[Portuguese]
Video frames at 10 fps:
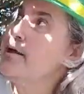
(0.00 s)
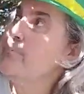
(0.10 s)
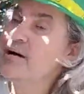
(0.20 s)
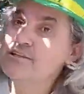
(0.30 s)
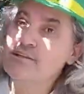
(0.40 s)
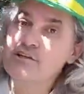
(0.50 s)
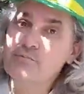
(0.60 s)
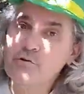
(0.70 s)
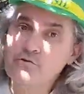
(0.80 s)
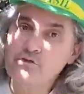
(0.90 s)
ela é
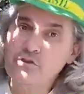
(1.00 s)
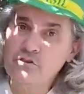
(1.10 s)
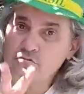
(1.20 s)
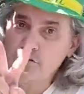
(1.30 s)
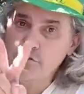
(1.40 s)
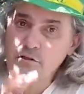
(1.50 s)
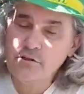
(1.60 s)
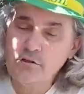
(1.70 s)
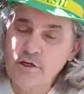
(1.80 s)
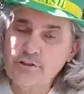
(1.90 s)
bastante produtiva e
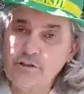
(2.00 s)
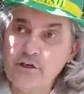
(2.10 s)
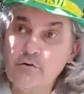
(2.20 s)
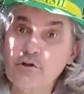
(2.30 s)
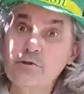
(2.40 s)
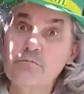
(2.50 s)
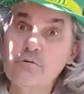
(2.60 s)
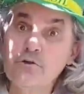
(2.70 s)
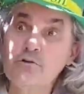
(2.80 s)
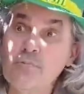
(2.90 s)
a gente tem dois,
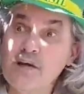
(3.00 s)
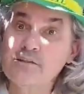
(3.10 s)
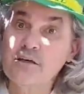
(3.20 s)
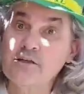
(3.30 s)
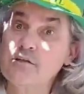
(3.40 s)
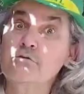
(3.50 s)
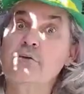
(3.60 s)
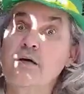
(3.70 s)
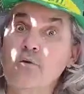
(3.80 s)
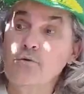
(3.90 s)
dois pés dela aqui
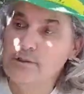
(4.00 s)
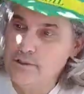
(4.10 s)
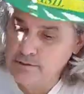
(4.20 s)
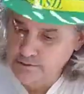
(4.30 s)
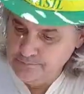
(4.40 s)
não dá conta.